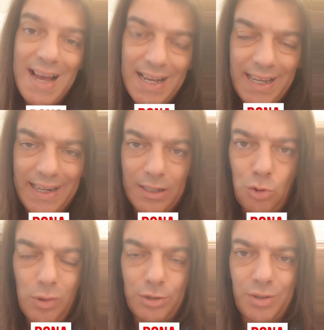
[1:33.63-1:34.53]
anche la
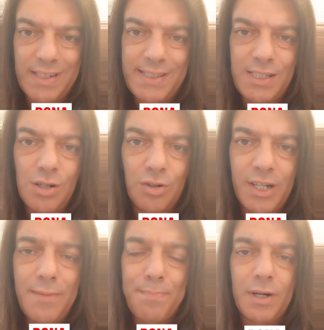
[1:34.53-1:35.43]
tua
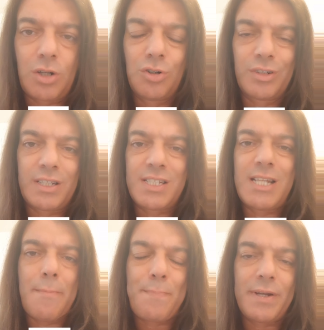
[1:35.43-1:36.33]
donazione per
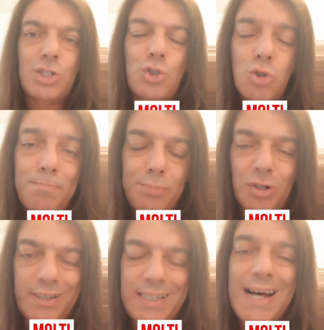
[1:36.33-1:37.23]
cortesia per
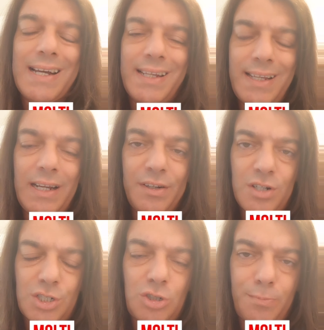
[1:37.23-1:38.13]
supportare il
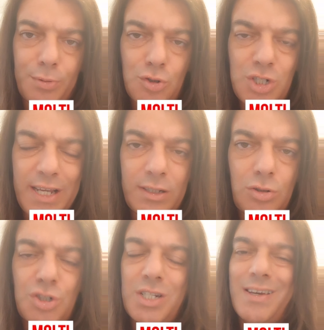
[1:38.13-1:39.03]
nostro
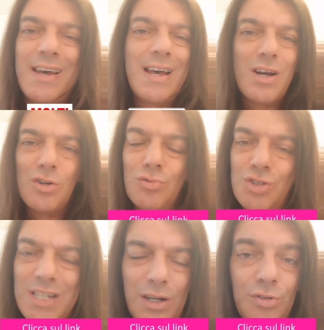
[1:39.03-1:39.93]
progetto. C'è un
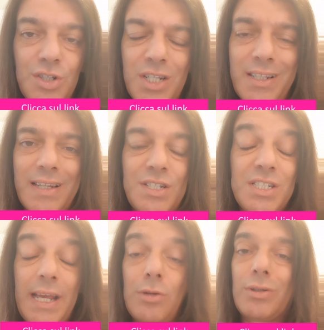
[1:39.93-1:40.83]
sacco di gente che ci
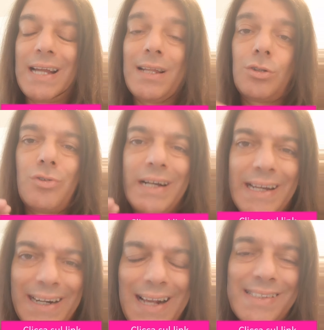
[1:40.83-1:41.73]
sta aiutando,
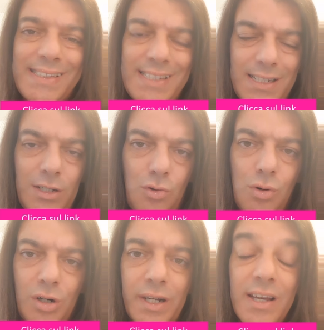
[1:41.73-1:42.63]
grazie di
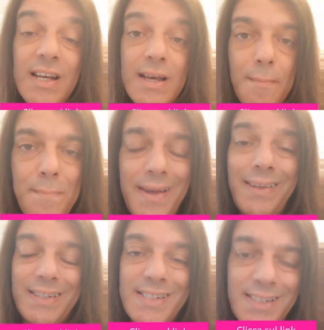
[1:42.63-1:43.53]
cuore.
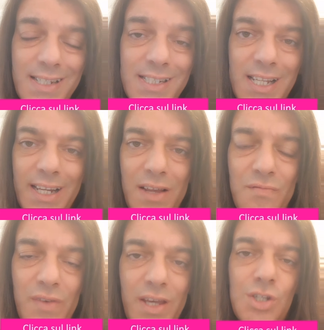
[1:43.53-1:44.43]
Mentre stasera
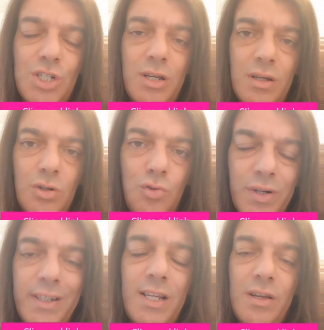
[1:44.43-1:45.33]
invece,
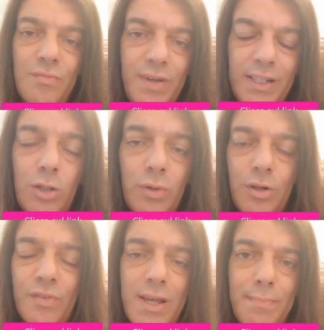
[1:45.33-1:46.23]
lunedì 22
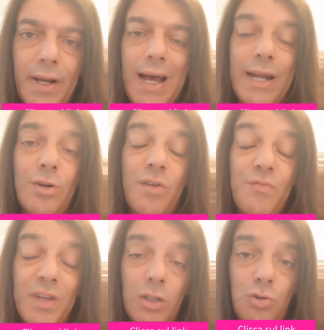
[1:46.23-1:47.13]
novembre alle ore
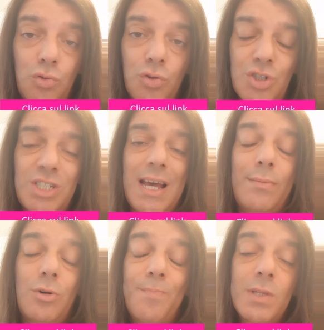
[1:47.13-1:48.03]
21,
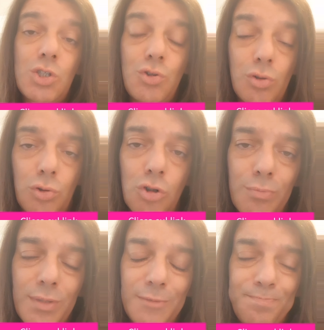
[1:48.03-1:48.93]
siamo su
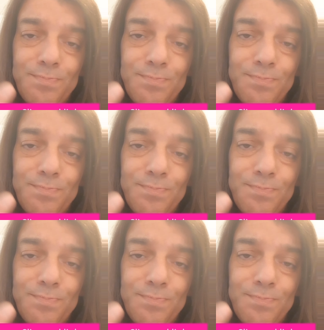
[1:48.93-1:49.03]
YouTube